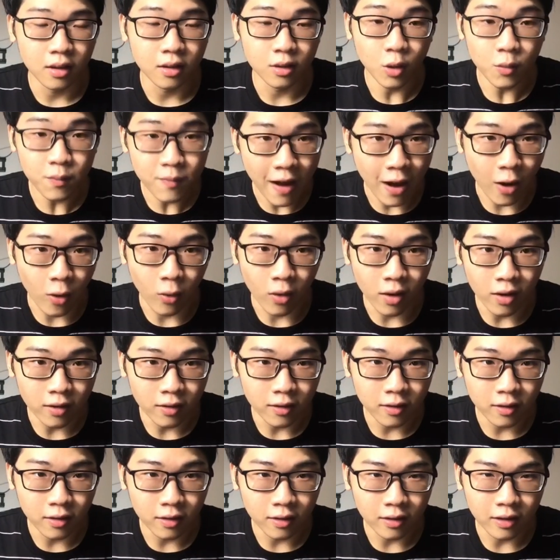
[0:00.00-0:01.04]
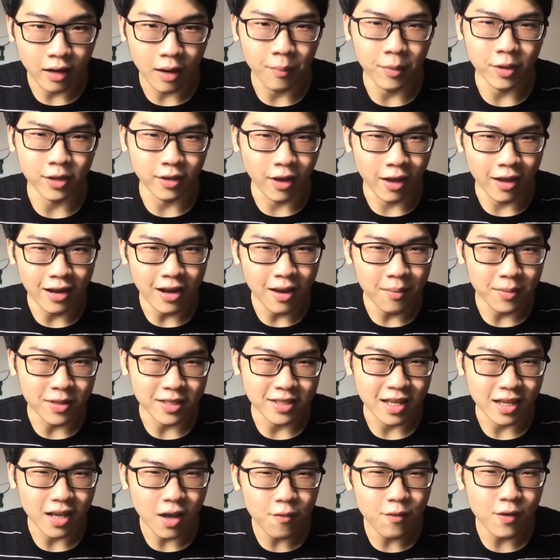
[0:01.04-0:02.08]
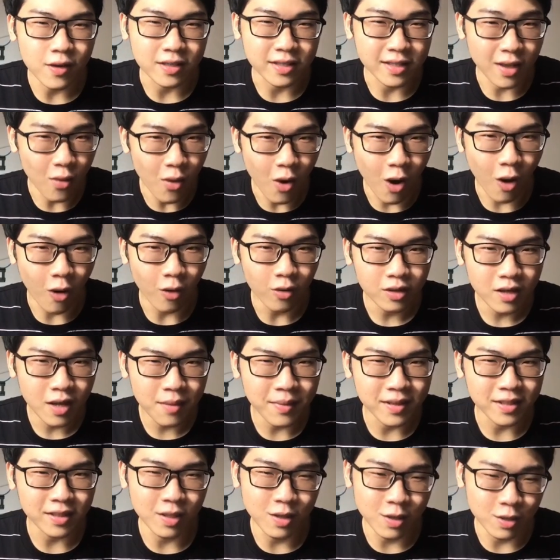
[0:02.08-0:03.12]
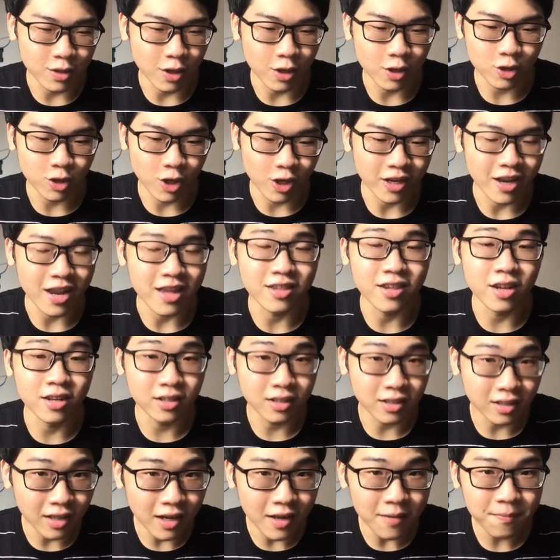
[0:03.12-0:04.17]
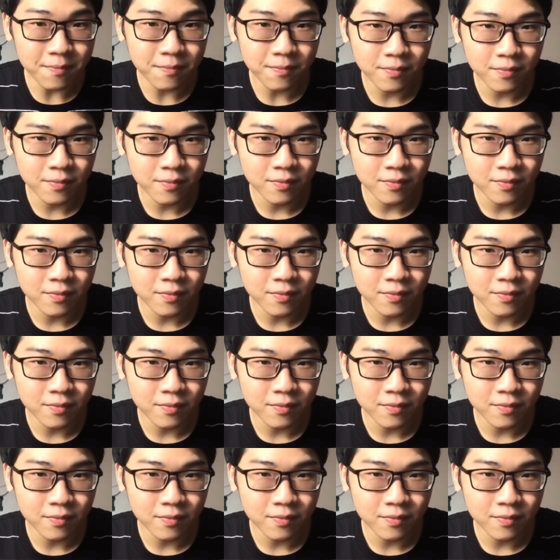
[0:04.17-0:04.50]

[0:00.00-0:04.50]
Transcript: lúc đầu á là mình nghĩ là mình sẽ có phần xấu hổ khi mà thừa nhận chuyện này trên clip